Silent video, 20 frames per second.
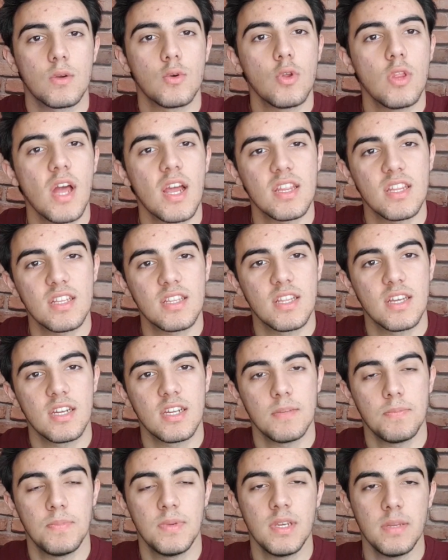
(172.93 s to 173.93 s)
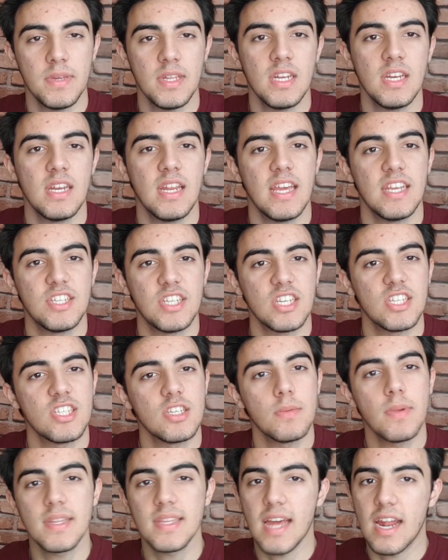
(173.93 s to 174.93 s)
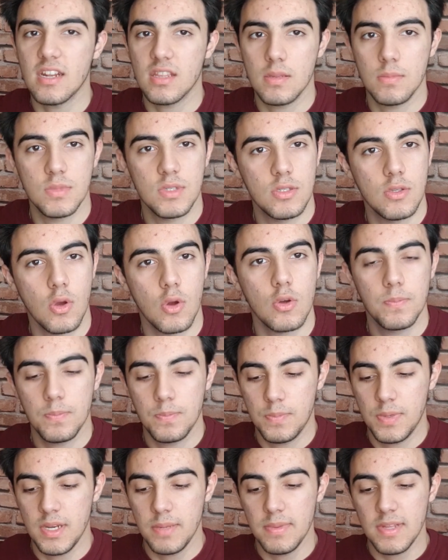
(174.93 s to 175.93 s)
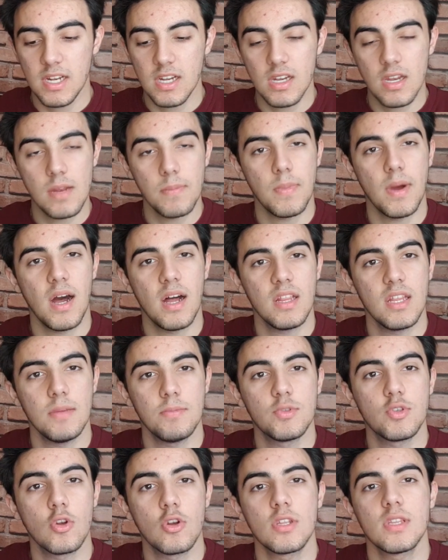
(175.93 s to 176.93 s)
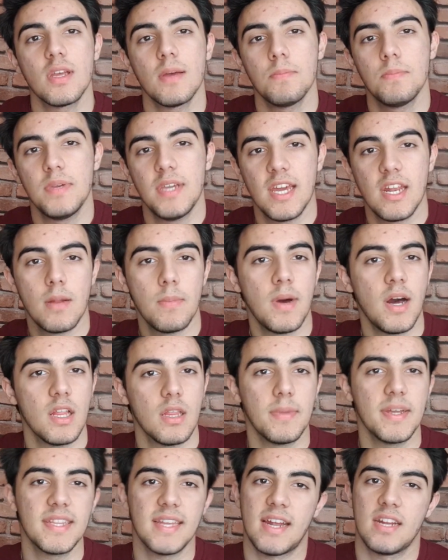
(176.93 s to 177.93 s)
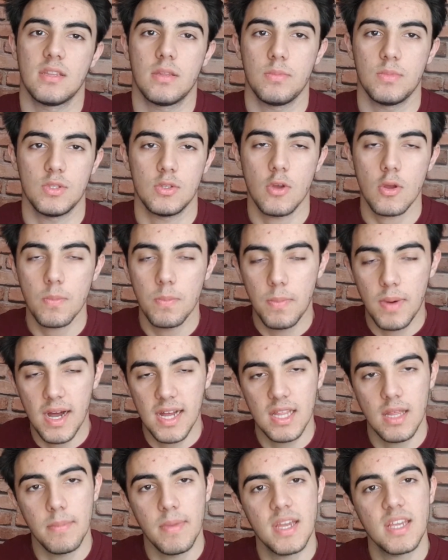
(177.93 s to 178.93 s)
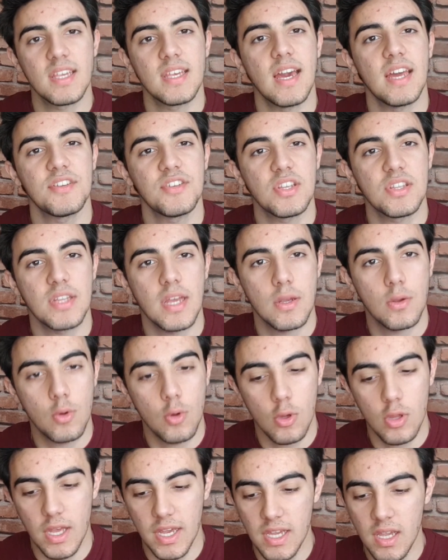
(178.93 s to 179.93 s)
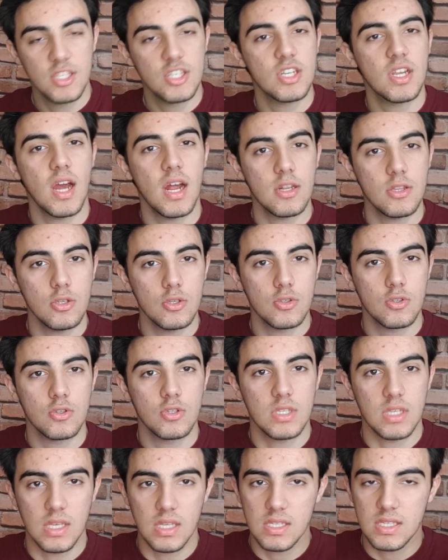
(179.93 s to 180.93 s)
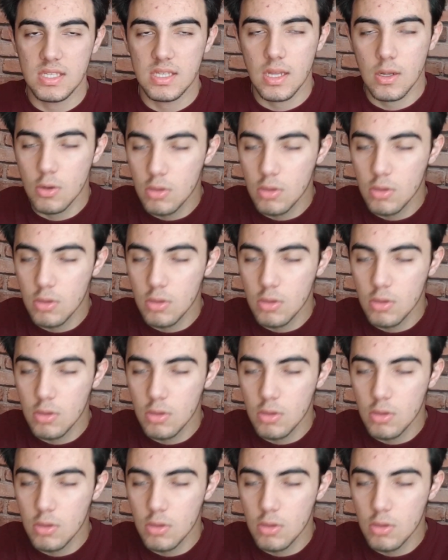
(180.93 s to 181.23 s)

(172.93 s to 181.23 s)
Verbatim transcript: Kulaklıkları birbiriyle eşleştirme derdimiz yok. birbirini bağlayıp sonradan bir yere bağlama derdimiz yok. Bağlamak gerçekten kolay. Çıkartıyorsunuz ikisini de